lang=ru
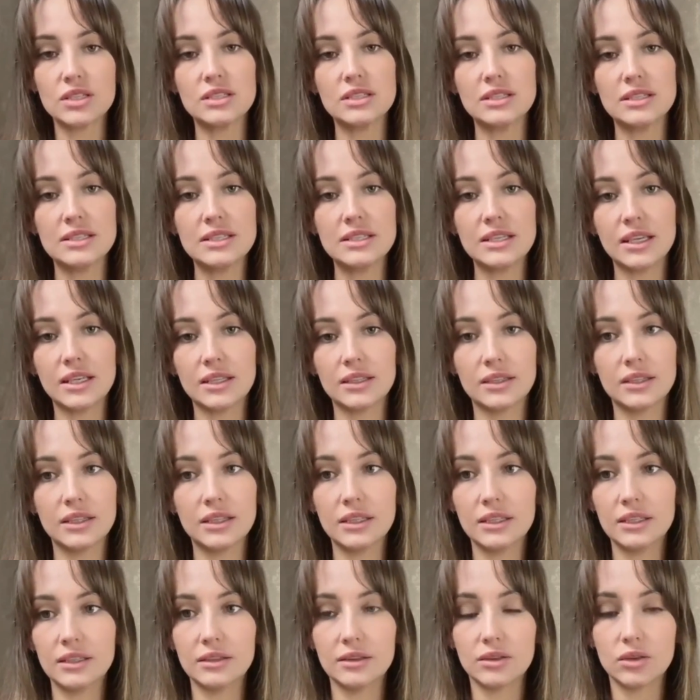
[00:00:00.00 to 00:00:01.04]
Здесь нет
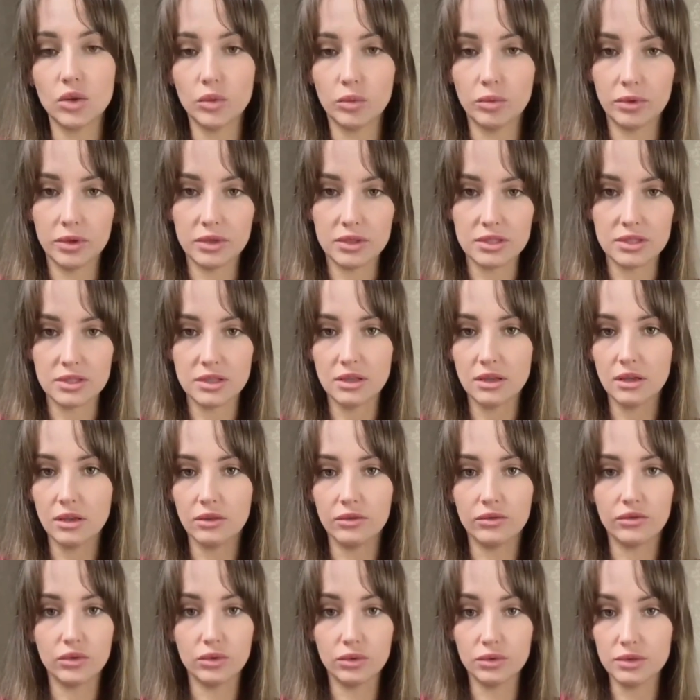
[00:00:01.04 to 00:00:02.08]
ни топлес, ни
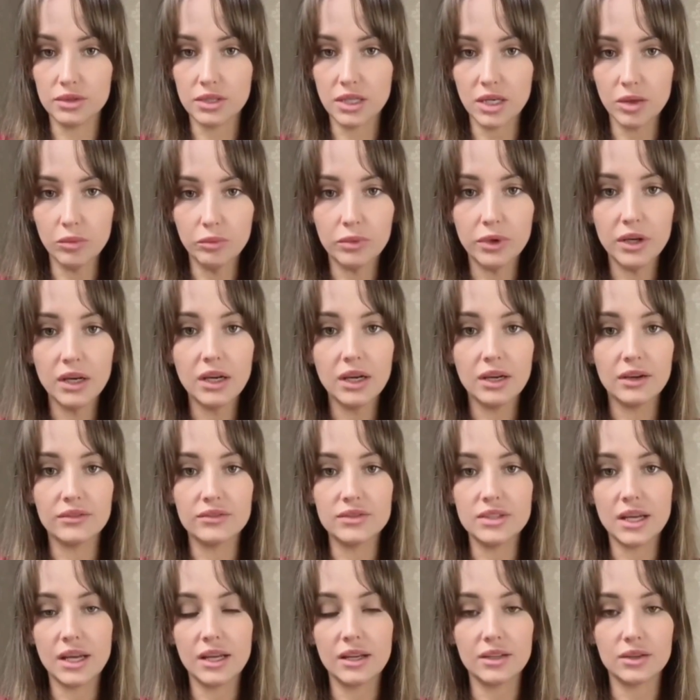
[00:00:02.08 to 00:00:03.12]
full стрип в
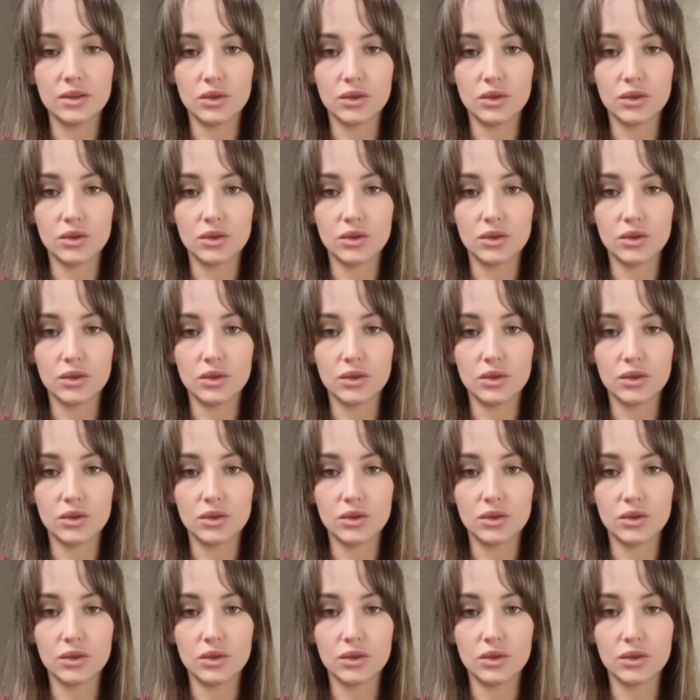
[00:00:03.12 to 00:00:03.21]
зале.